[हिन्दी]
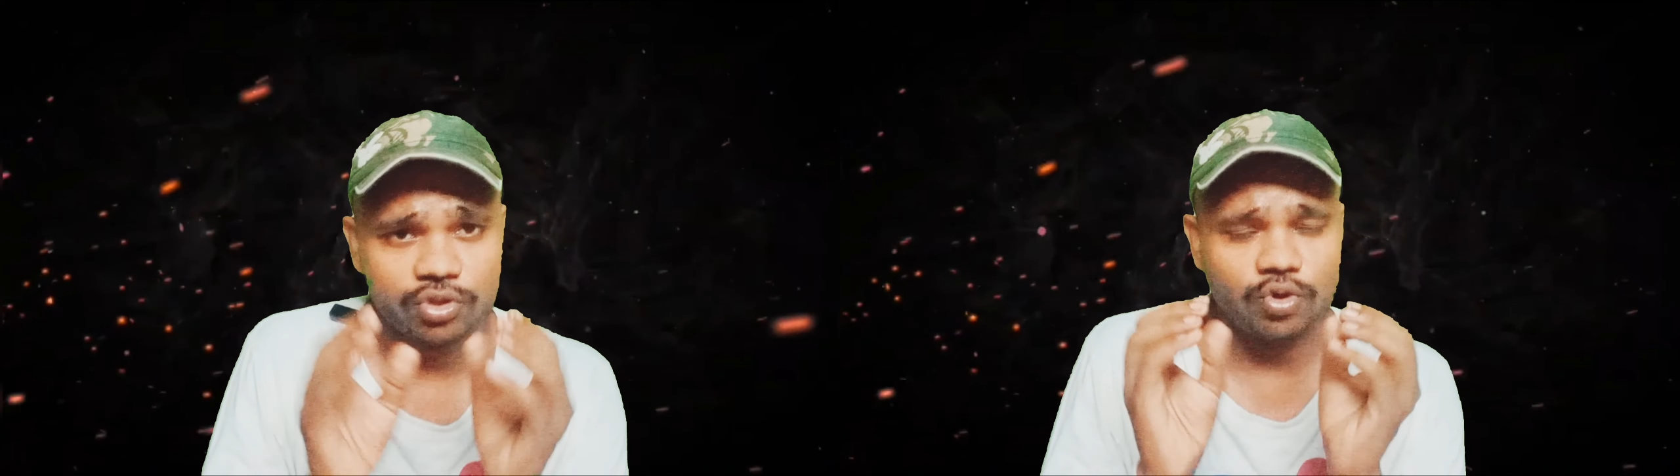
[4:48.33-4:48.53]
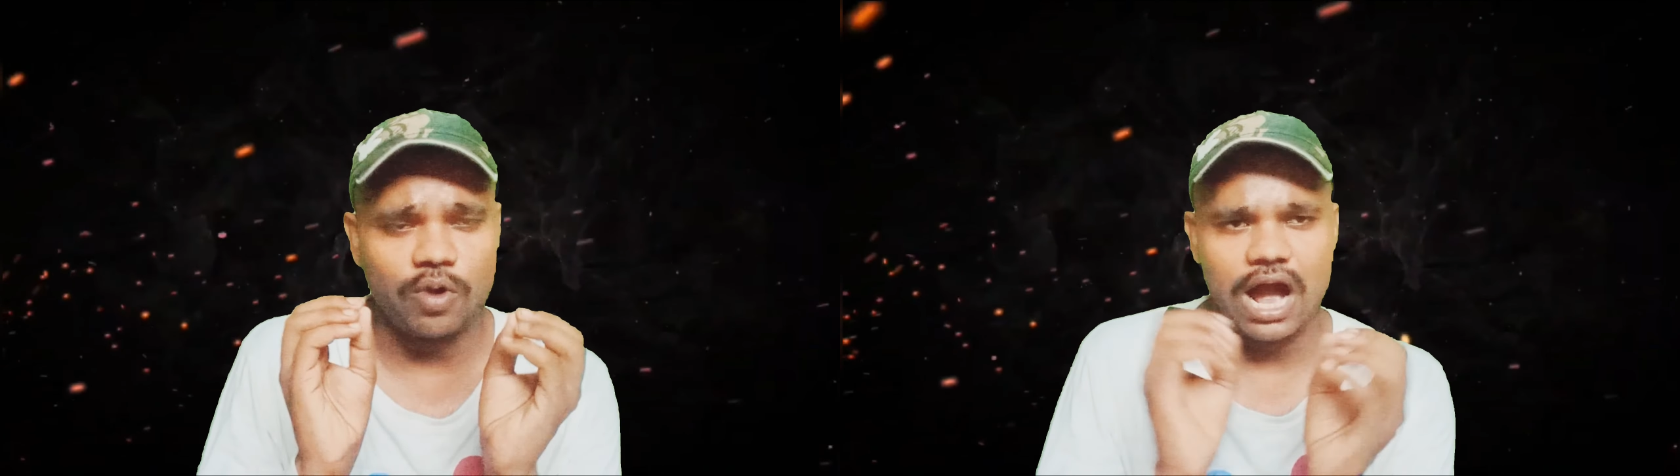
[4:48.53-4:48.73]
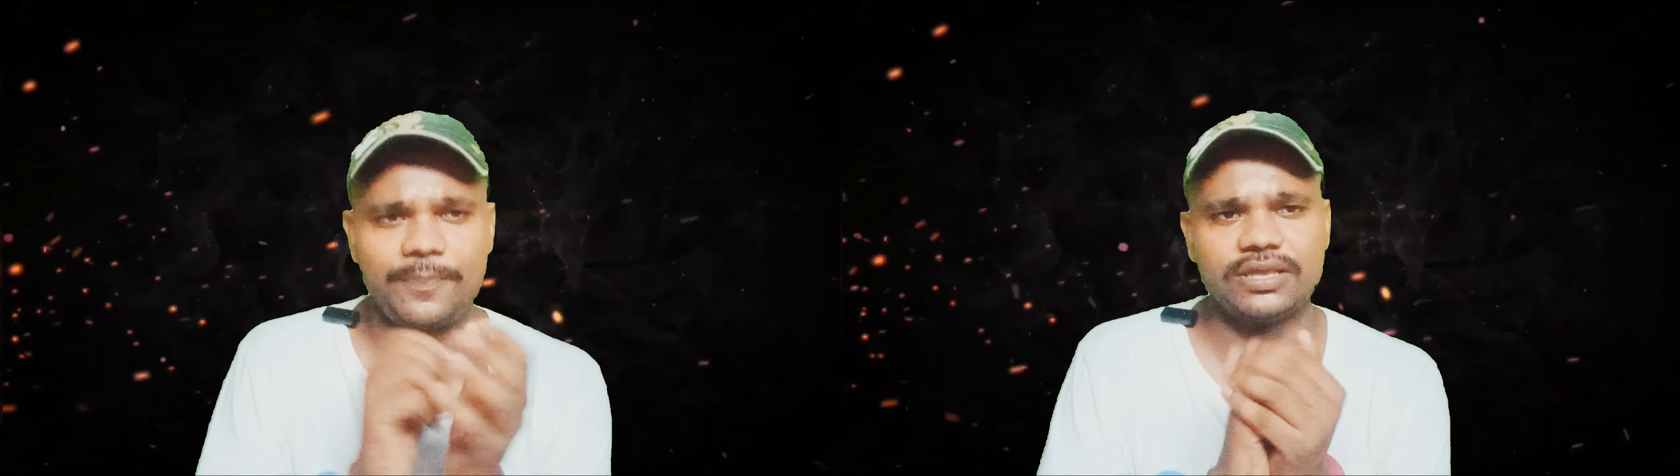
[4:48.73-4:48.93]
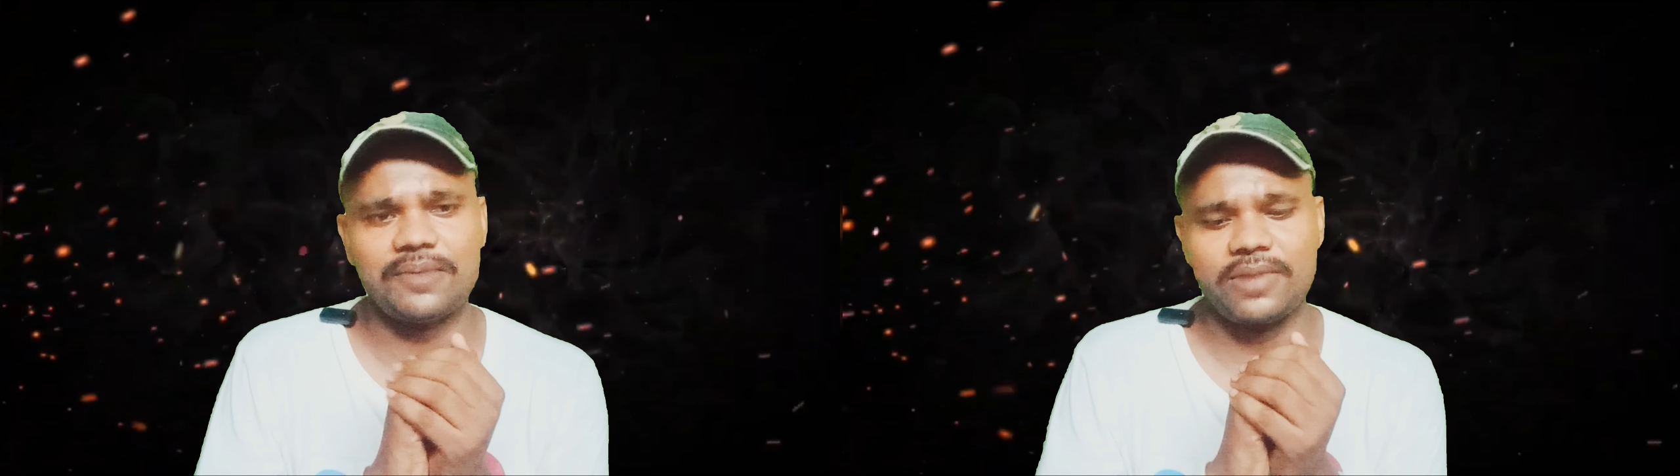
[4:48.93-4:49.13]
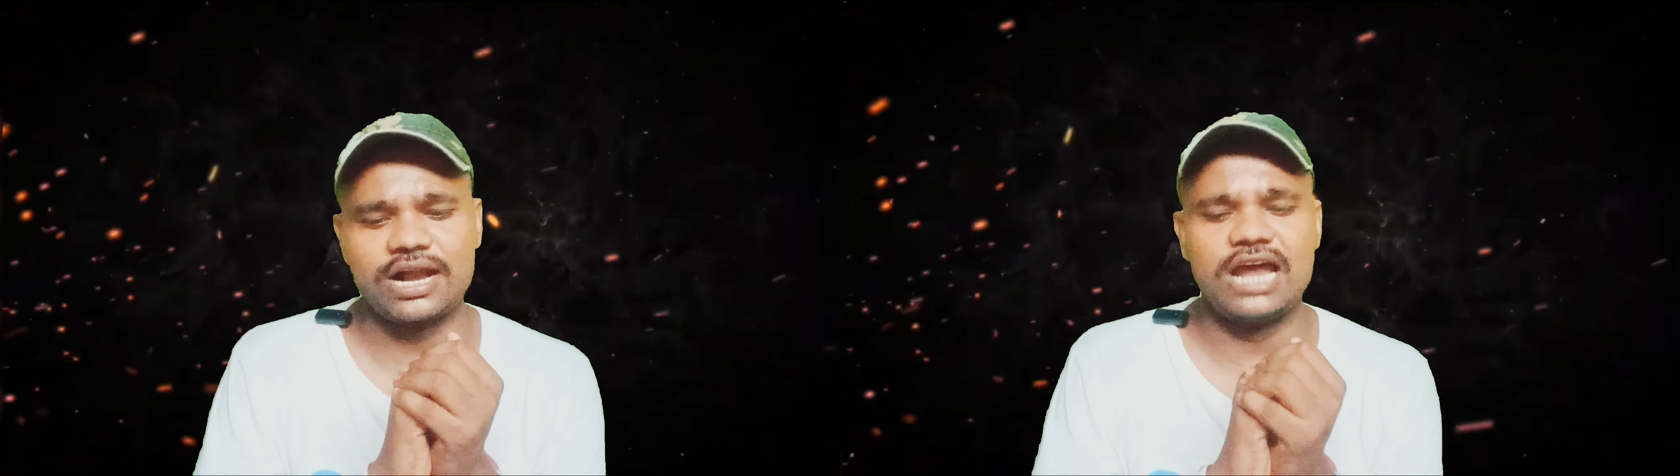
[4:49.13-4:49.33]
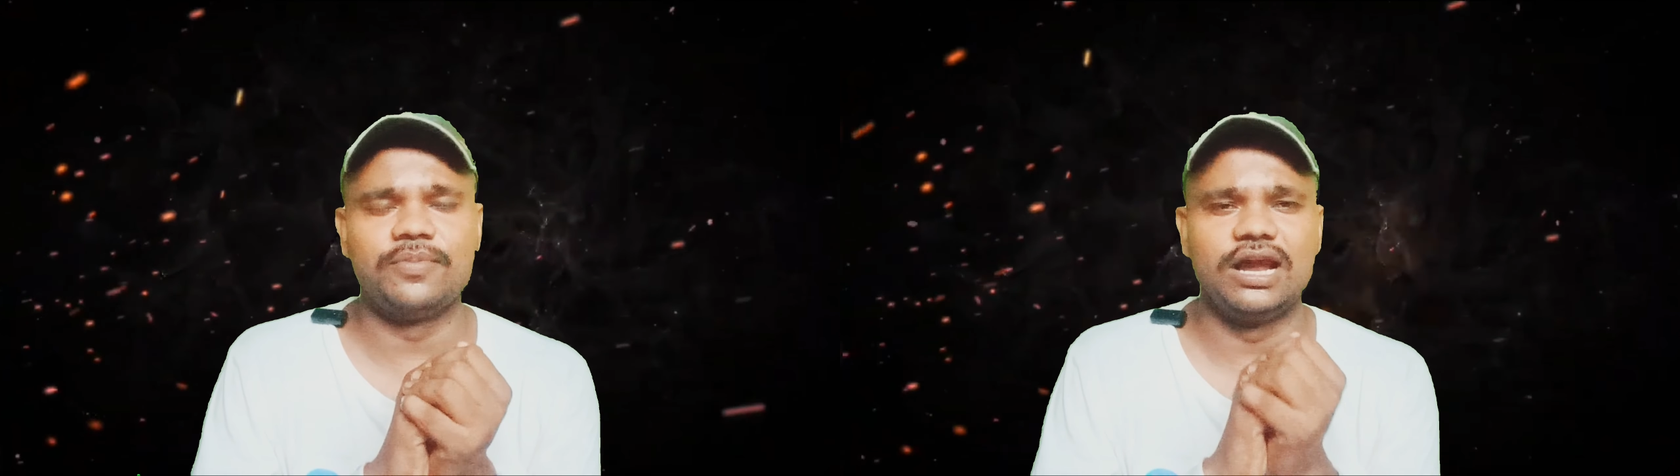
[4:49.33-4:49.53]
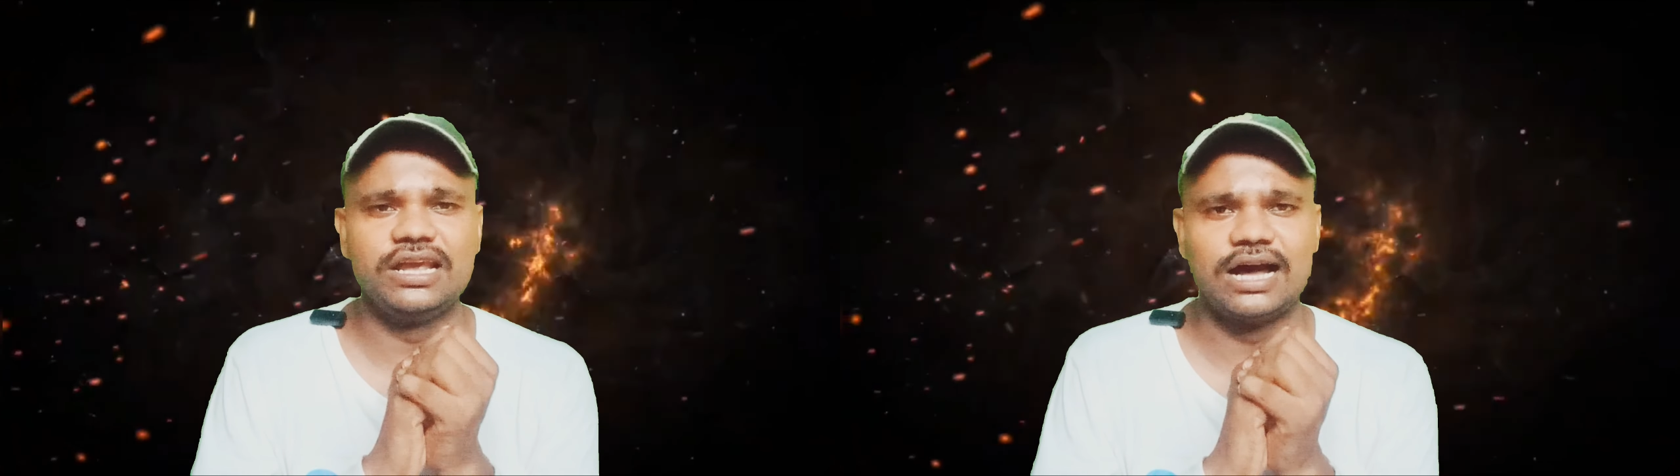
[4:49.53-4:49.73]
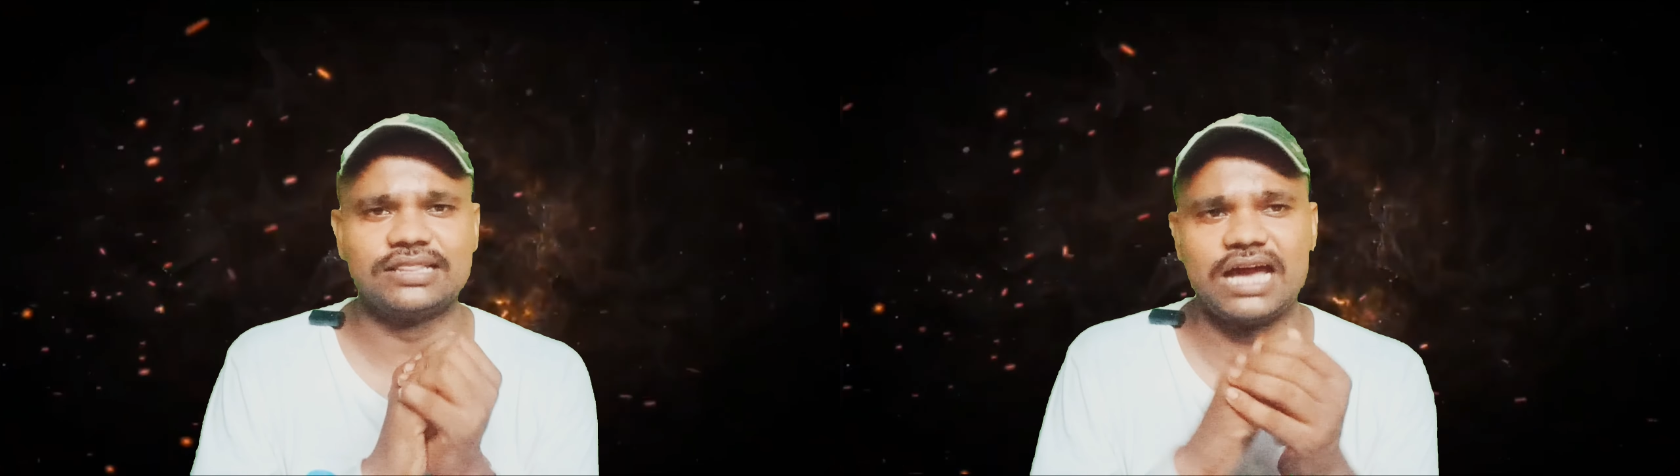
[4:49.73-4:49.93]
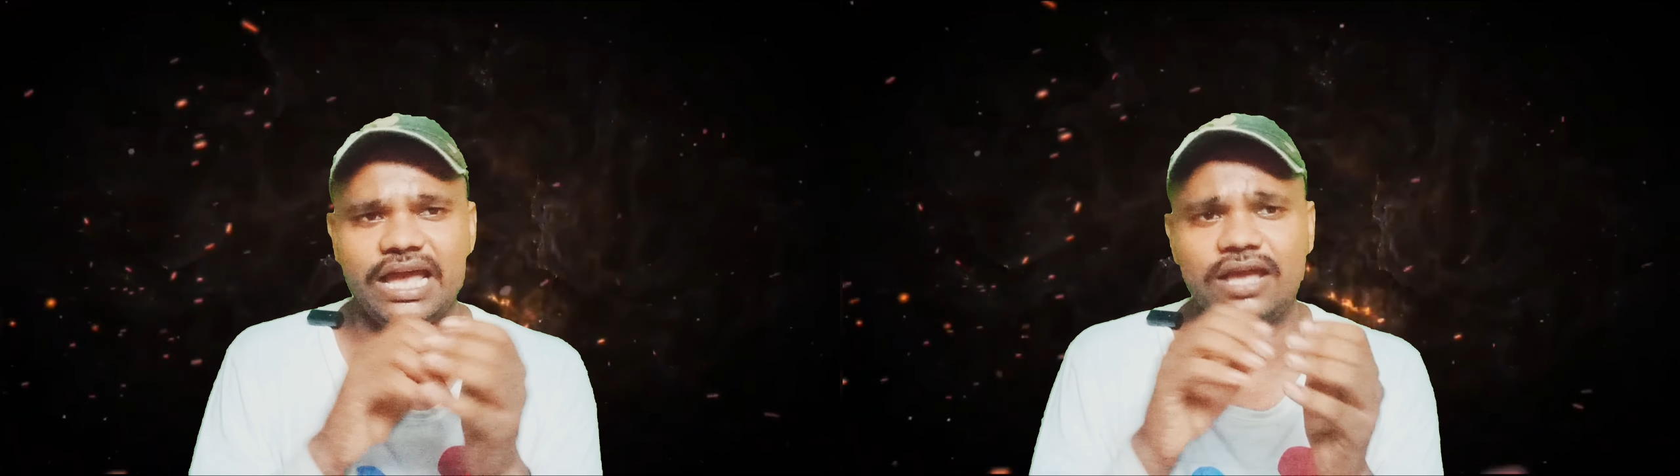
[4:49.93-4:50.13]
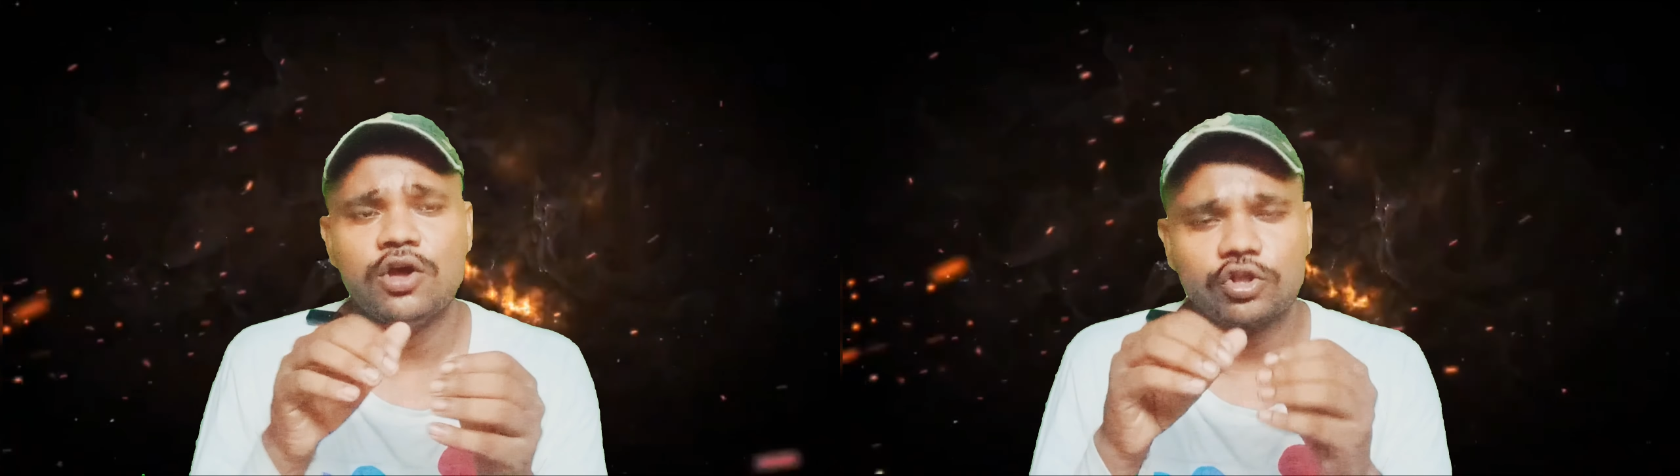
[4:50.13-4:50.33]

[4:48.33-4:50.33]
तो वहां पे जब मकान मालिक आता है